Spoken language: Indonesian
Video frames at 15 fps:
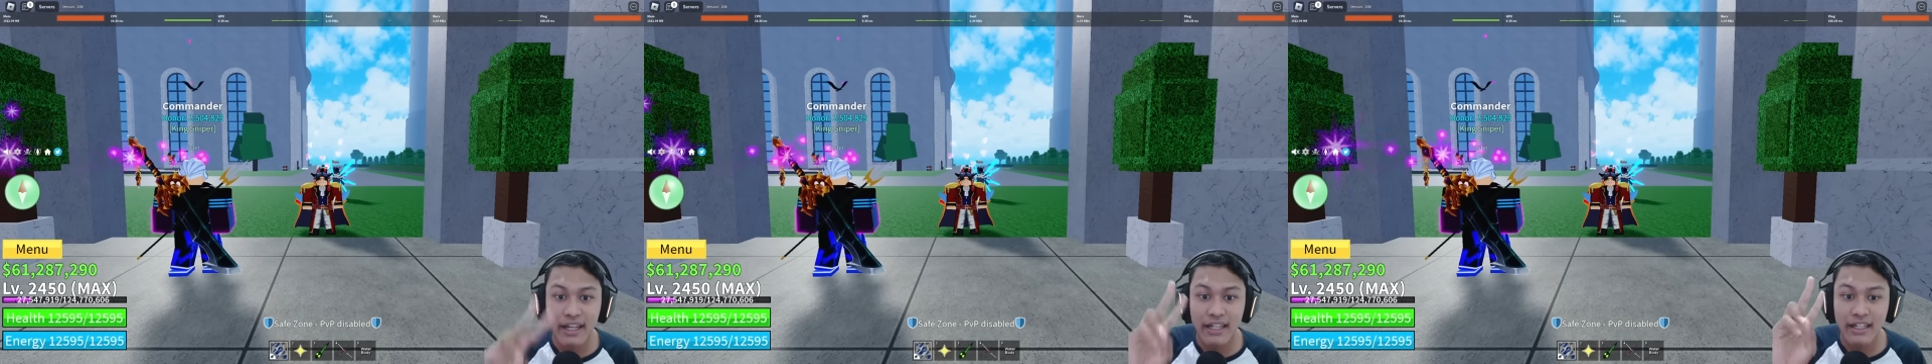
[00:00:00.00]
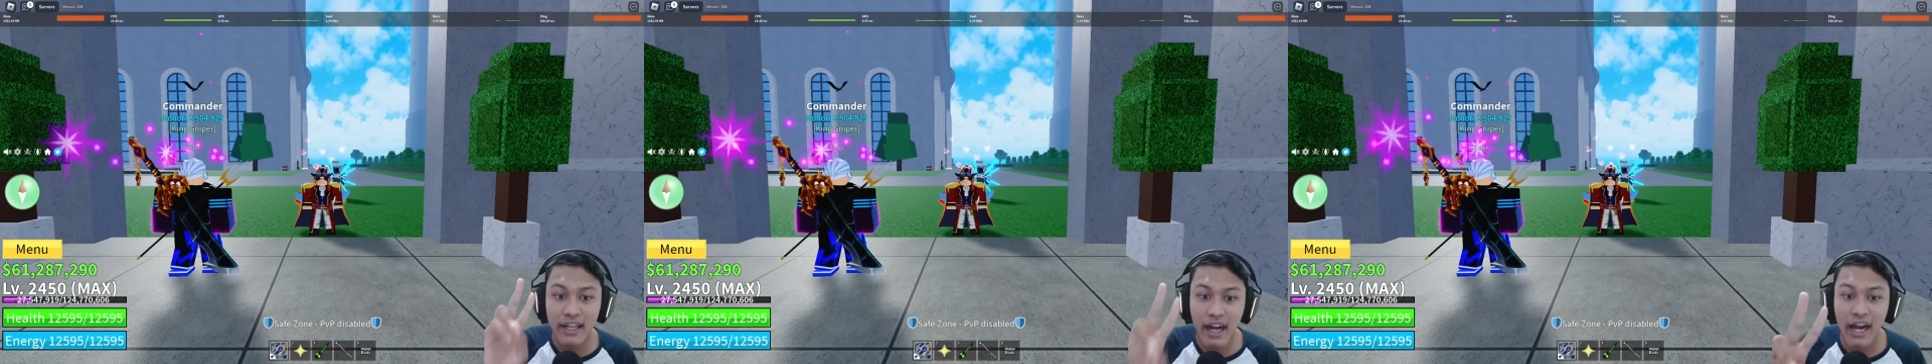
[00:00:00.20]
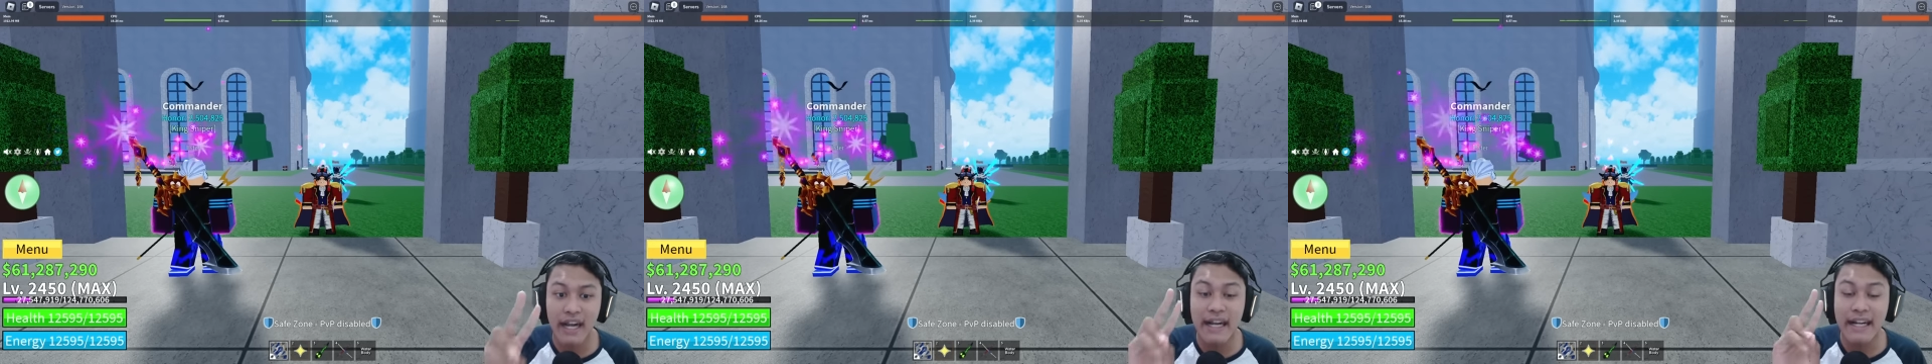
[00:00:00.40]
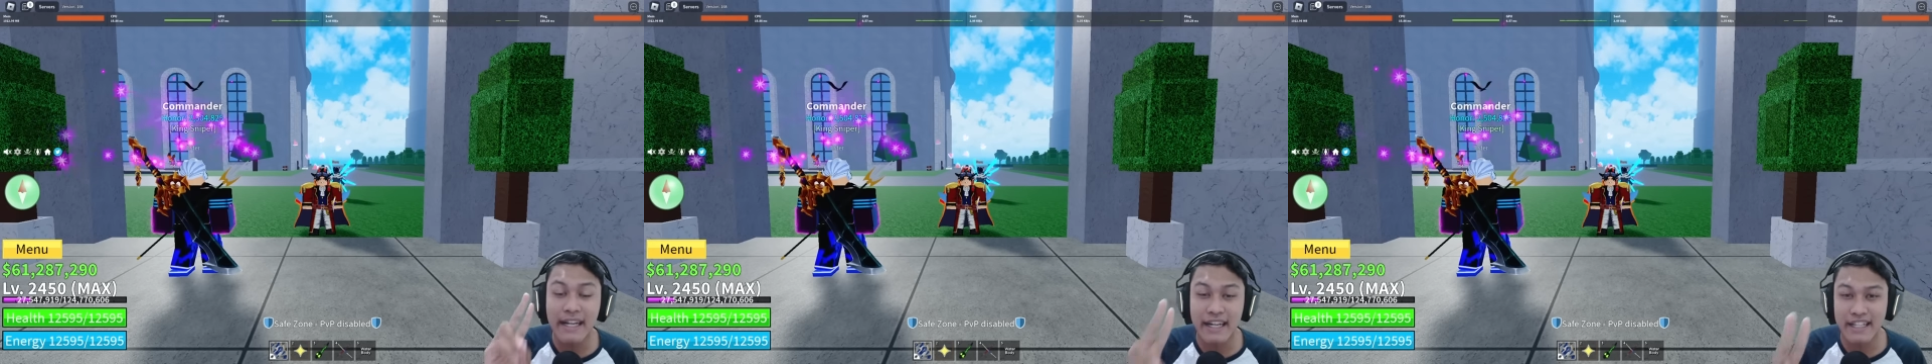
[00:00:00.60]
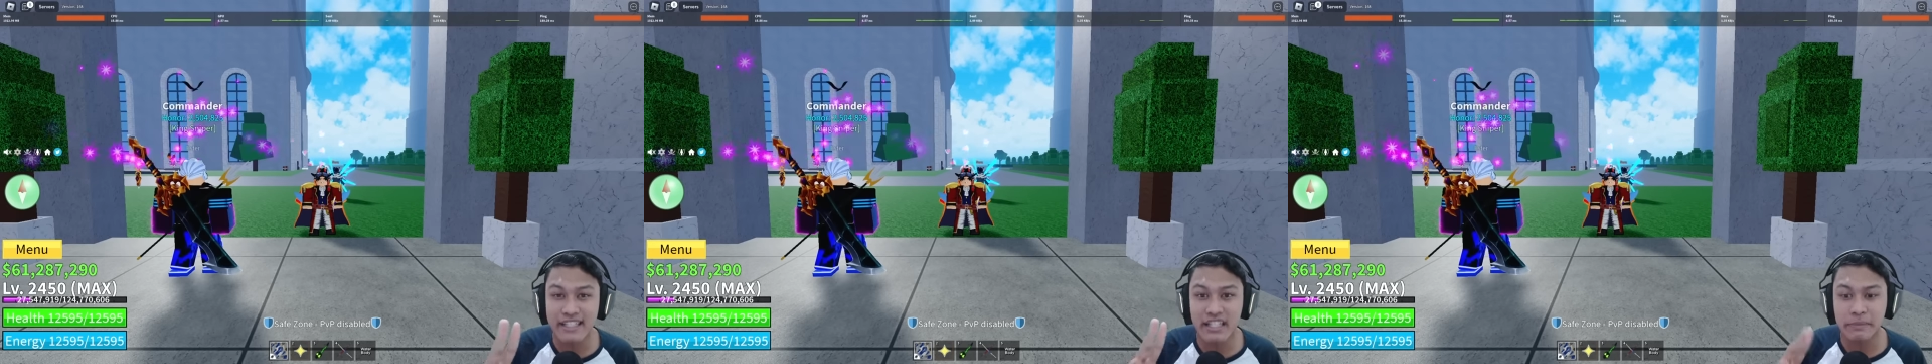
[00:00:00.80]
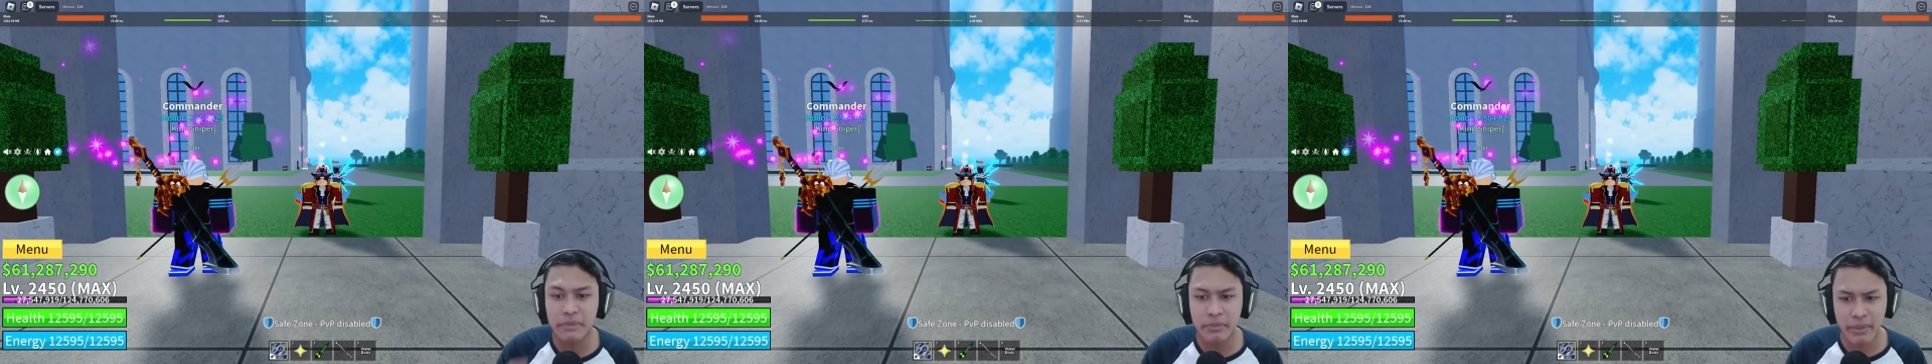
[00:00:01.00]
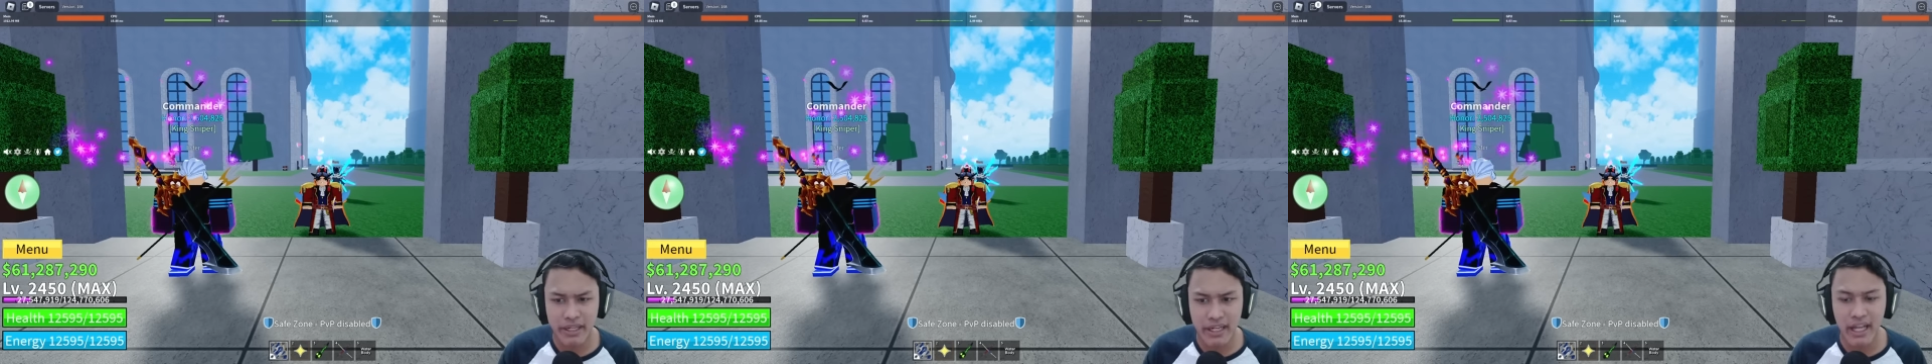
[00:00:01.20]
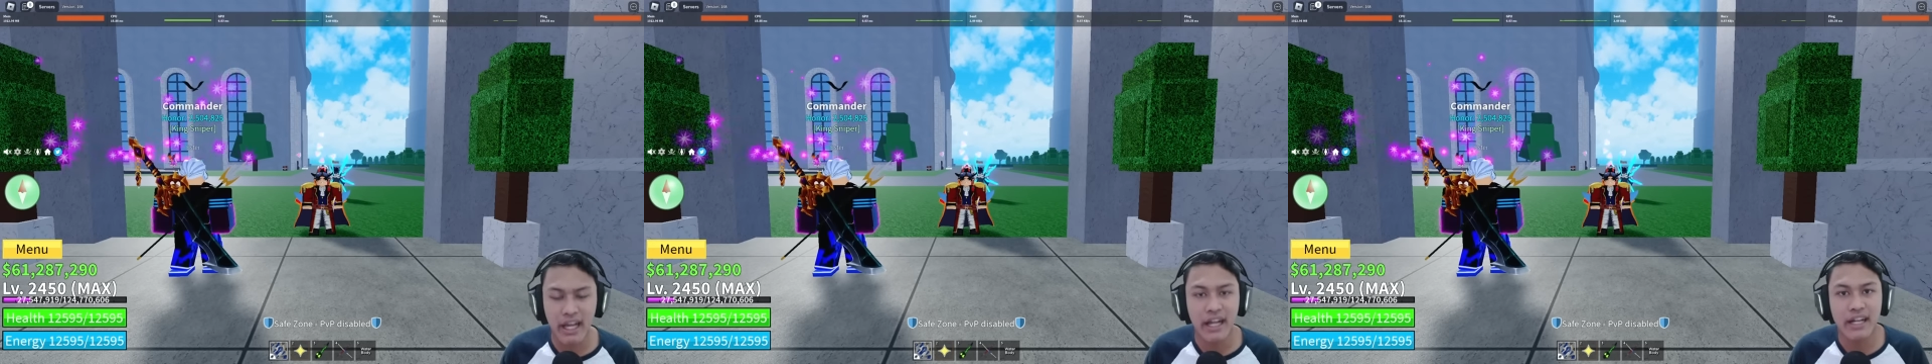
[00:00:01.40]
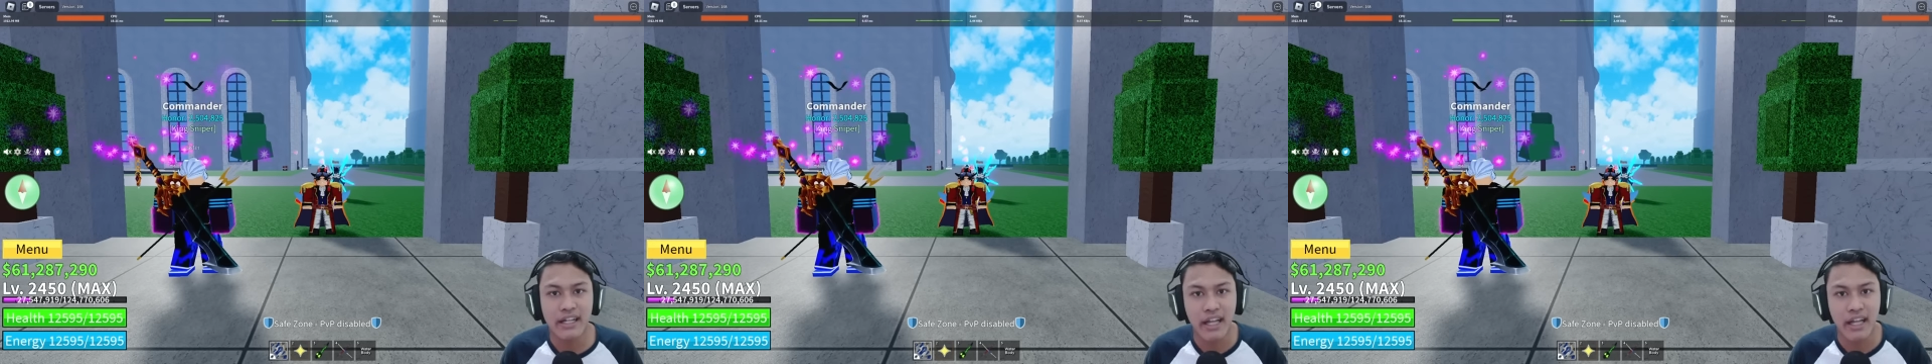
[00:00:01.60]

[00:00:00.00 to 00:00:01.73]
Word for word: dengan res yang berbeda.